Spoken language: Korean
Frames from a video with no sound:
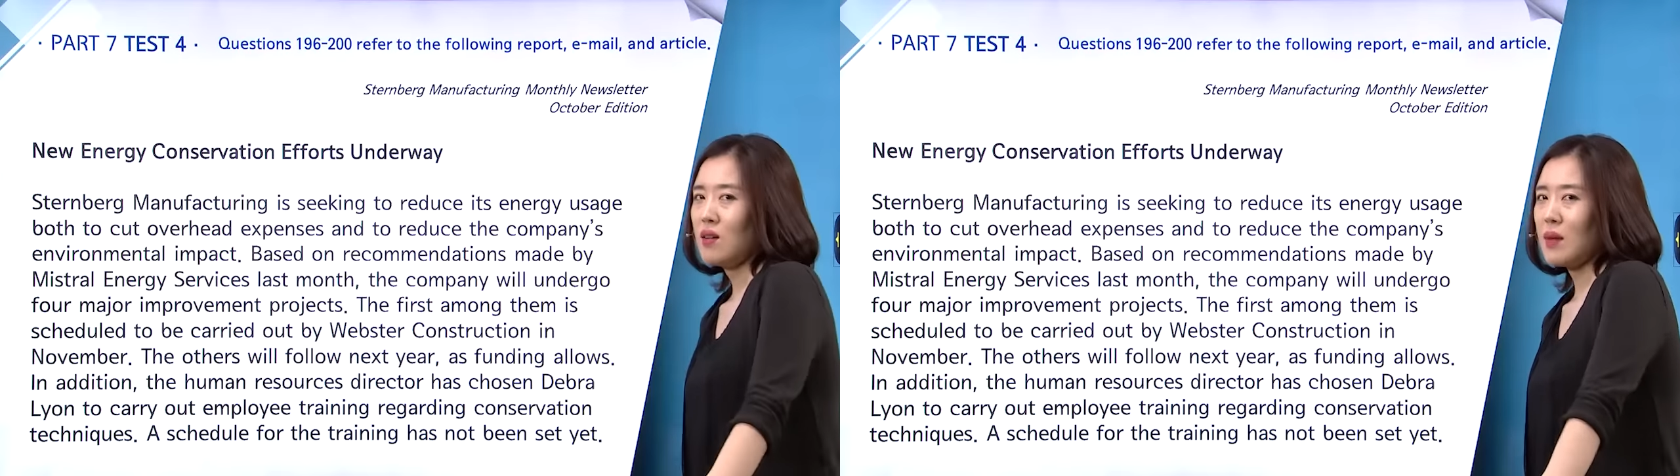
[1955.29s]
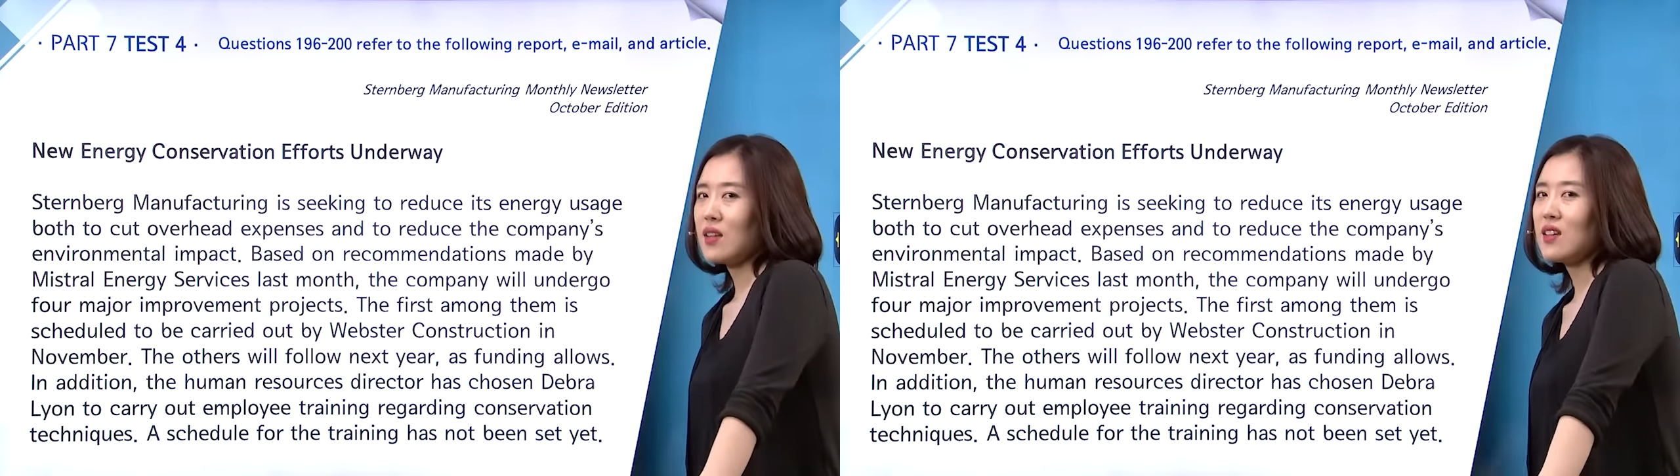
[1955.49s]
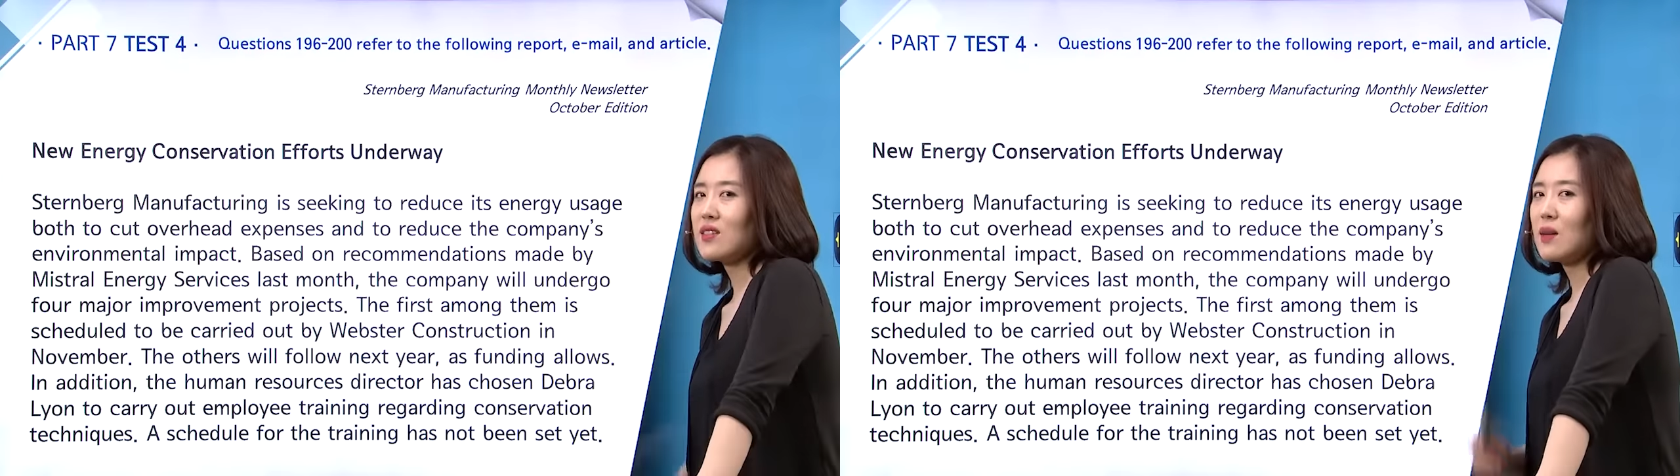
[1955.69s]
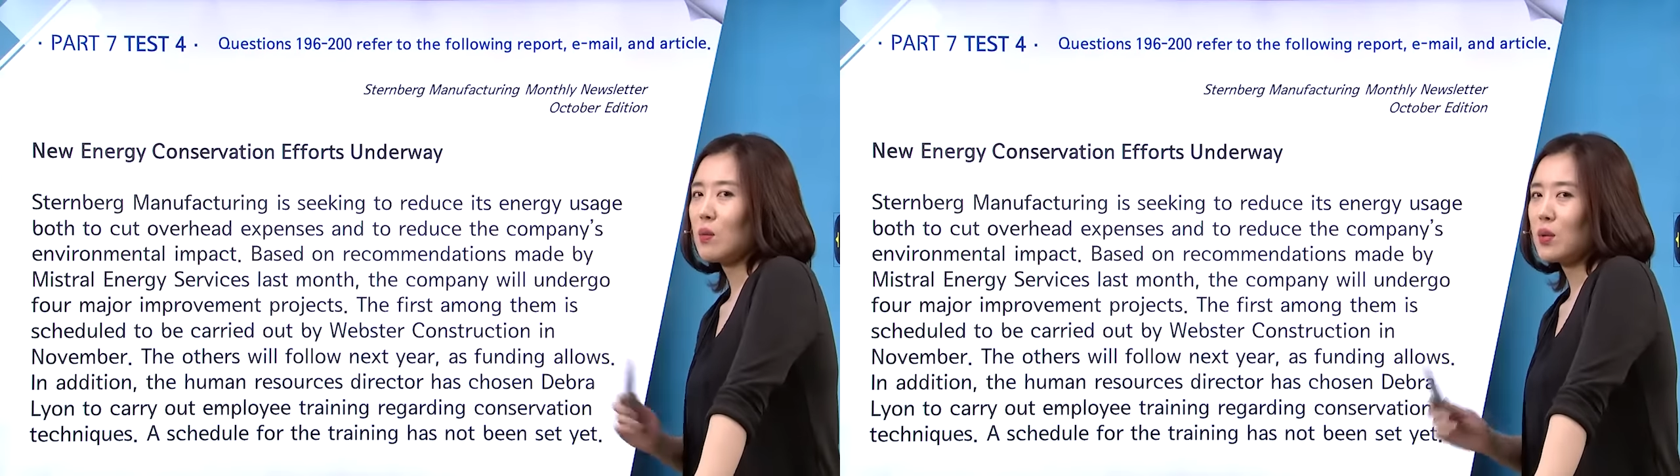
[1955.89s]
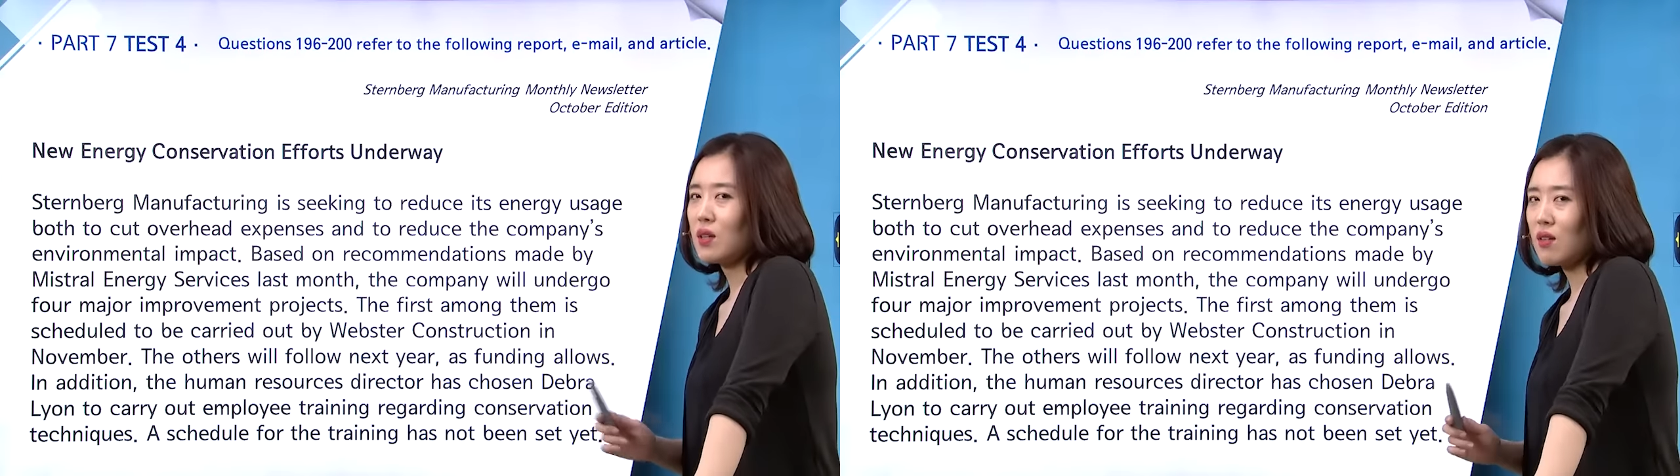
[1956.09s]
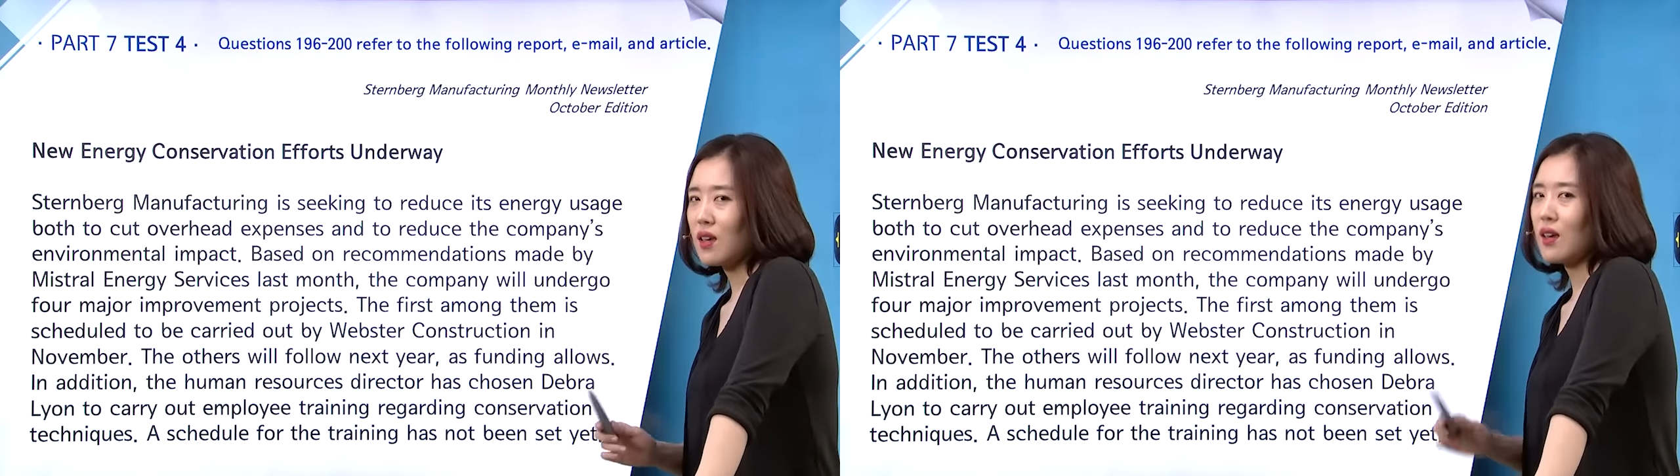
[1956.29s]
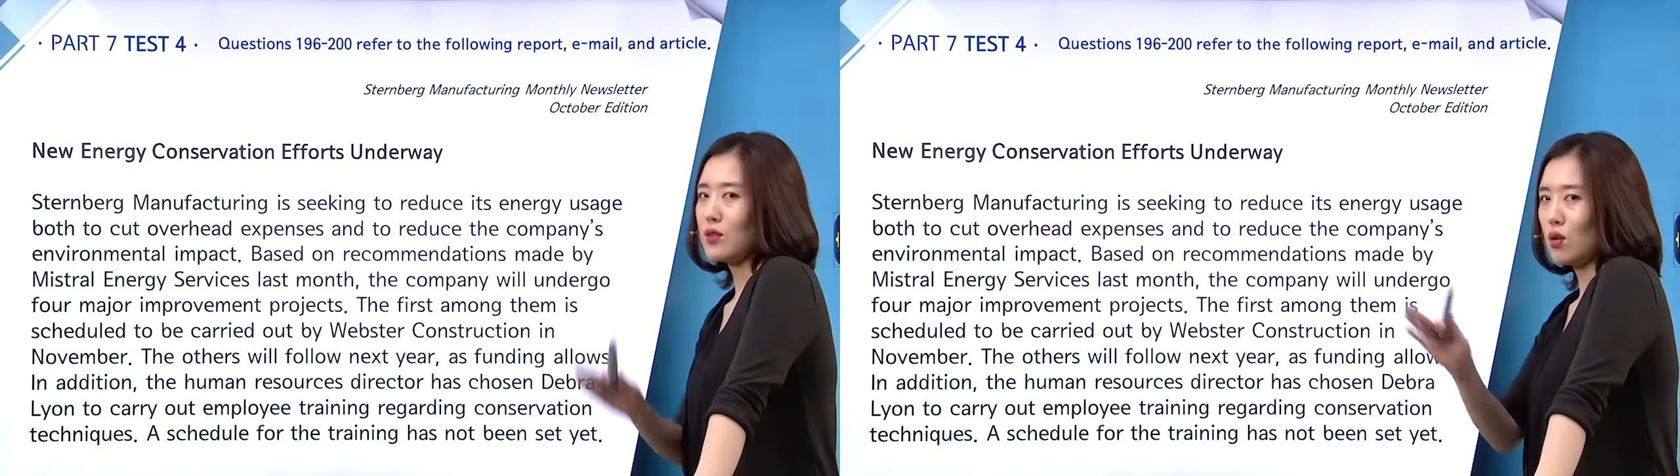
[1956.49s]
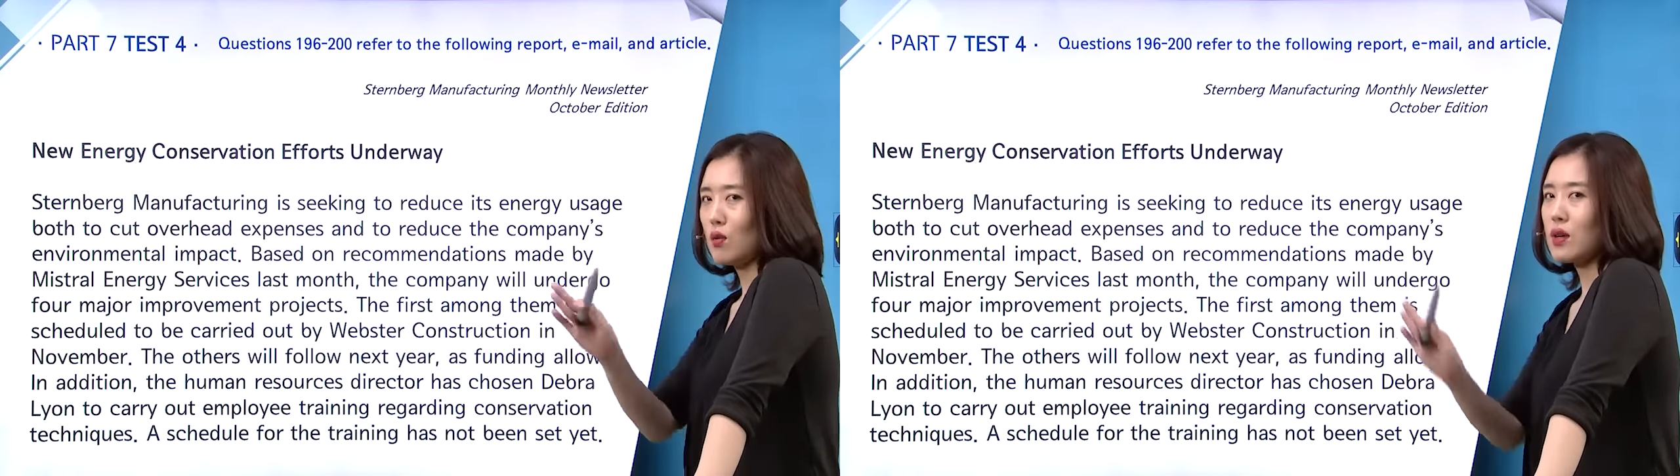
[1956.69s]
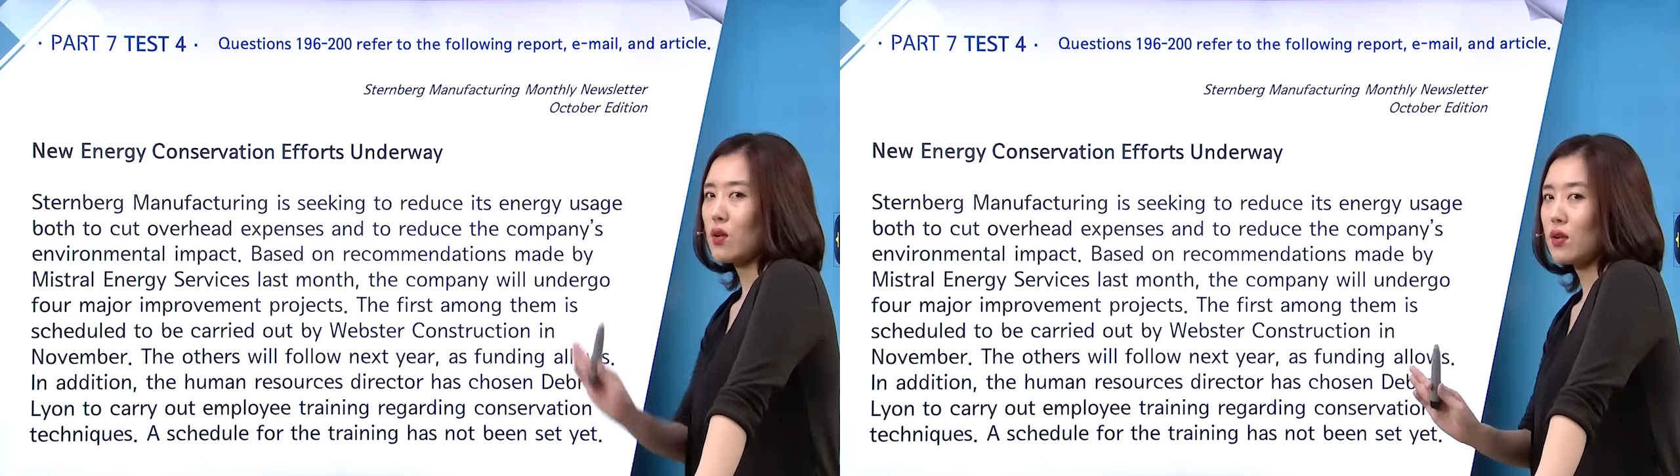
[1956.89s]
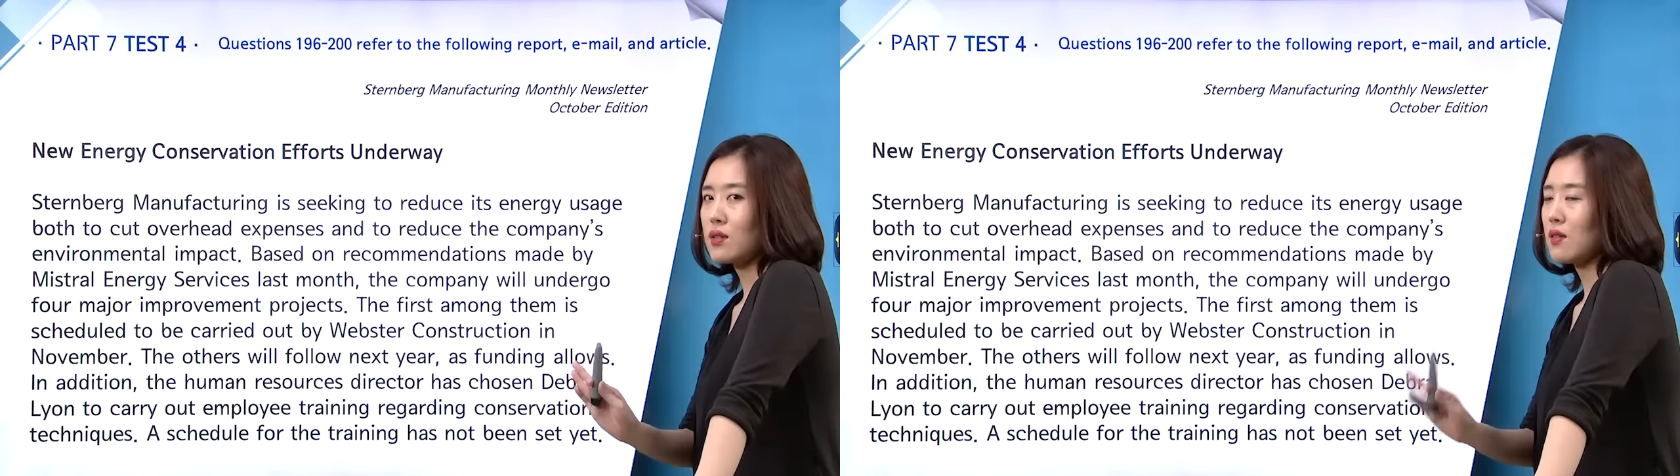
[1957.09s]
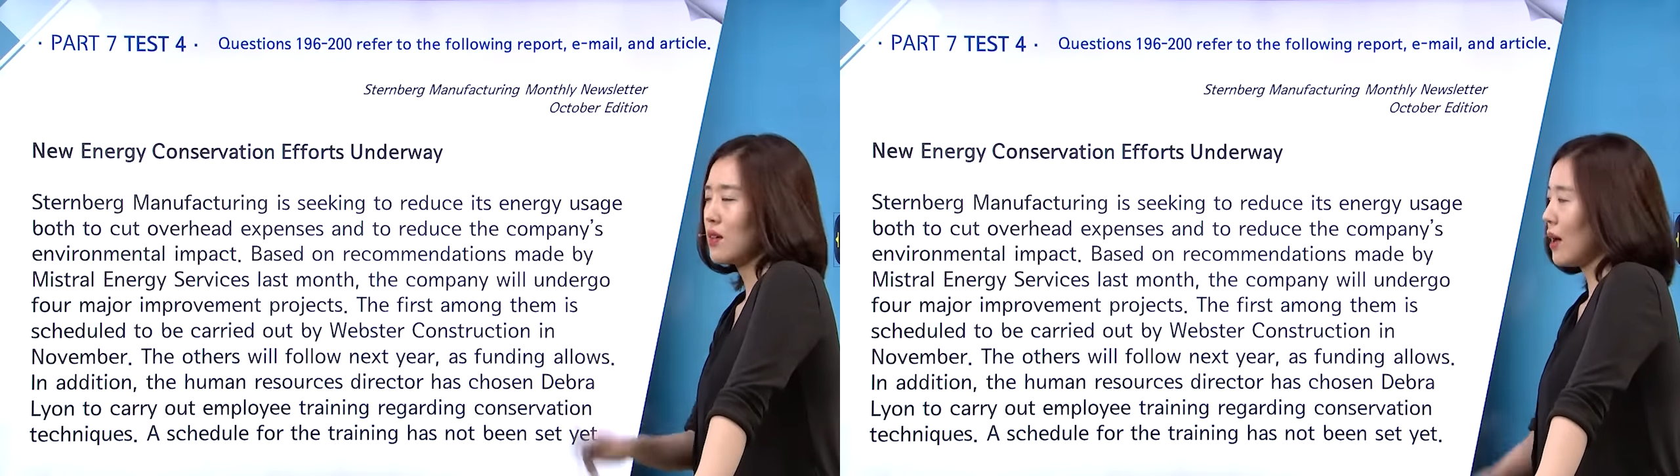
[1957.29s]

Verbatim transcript: 많이 읽다 보면 이렇게 서론과 결론에서